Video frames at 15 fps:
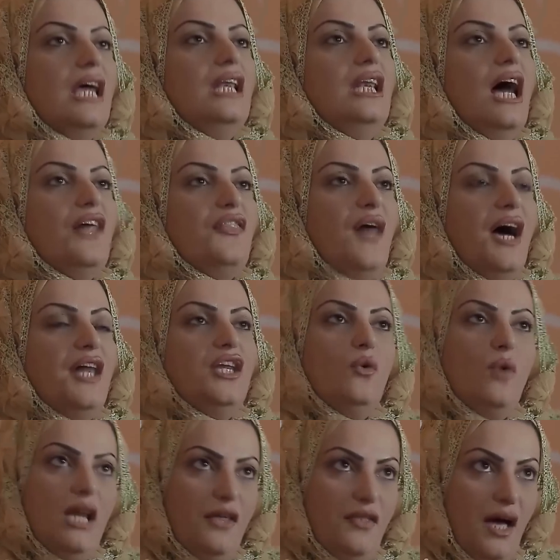لا ثاني
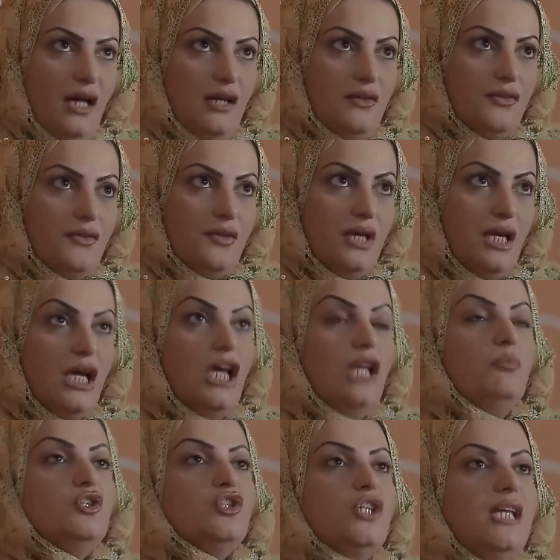ولا ثالث،
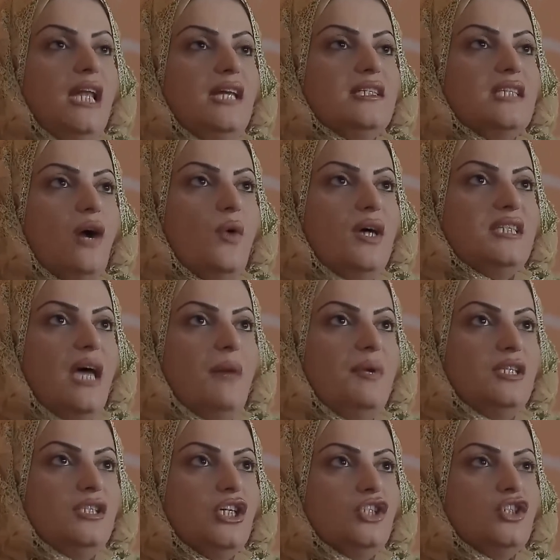المشكلة اللي سوتها
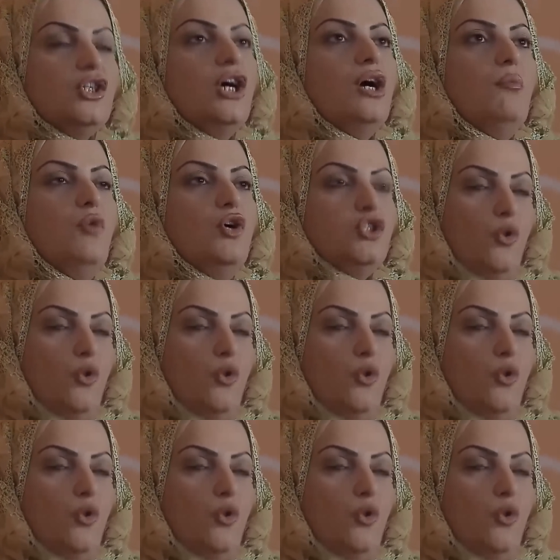بنتك مو